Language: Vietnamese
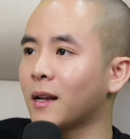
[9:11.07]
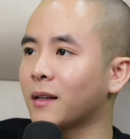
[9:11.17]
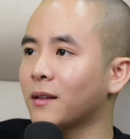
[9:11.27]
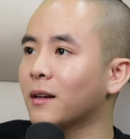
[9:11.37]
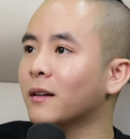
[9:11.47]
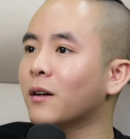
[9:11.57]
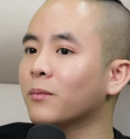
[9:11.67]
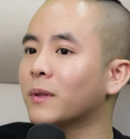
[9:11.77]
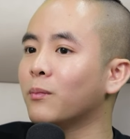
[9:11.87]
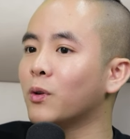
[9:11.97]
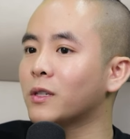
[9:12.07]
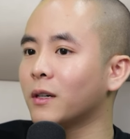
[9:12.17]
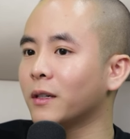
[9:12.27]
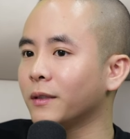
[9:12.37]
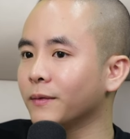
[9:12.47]
đấy là những cái công ty
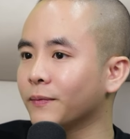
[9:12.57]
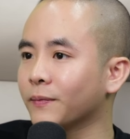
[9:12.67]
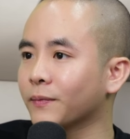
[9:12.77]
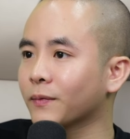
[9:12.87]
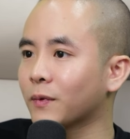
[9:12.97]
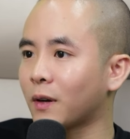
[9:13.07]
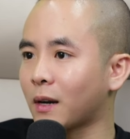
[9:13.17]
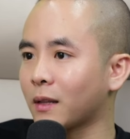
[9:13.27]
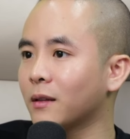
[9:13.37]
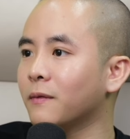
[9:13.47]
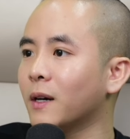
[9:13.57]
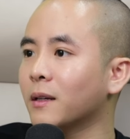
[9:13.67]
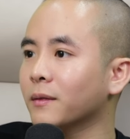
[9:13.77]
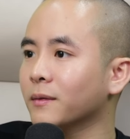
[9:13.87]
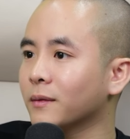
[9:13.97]
môi giới hoặc là tư
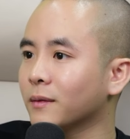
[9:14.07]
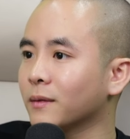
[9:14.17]
vấn